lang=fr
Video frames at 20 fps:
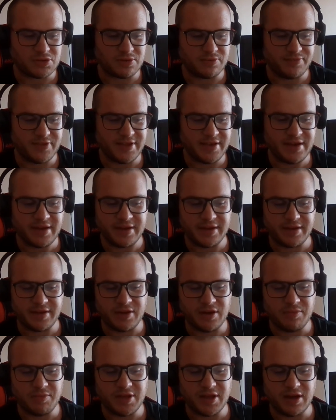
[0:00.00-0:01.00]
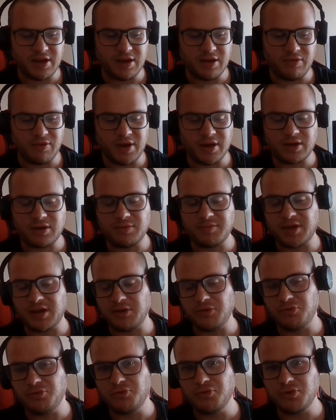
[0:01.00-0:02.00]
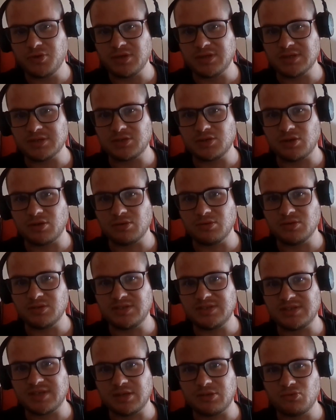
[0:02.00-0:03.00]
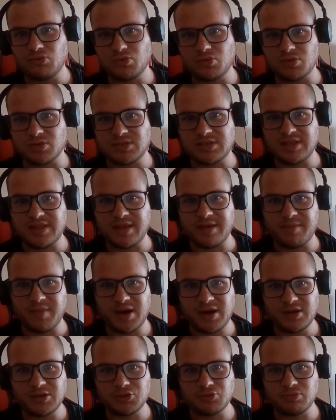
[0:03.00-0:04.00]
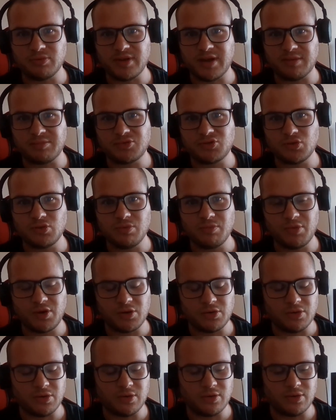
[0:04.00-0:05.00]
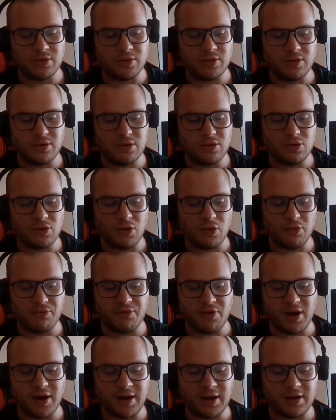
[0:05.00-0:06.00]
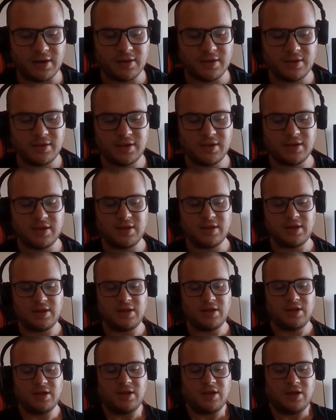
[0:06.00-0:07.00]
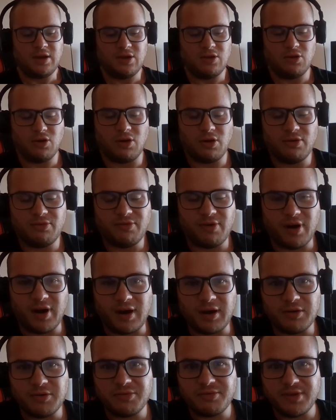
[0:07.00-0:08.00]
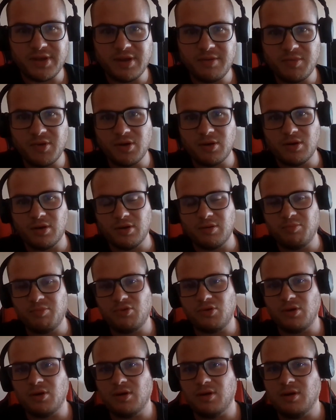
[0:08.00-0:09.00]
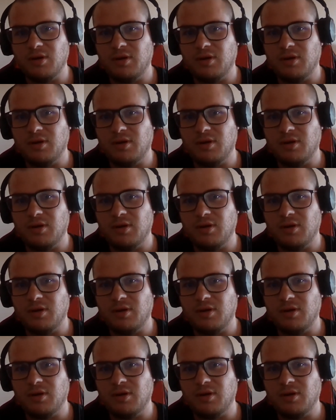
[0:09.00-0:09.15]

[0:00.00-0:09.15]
souvenirs et comme il y a ouais, comme il y a le 2 qui sort le 17 août au cinéma, je voulais absolument le le revoir, le revoir le film pour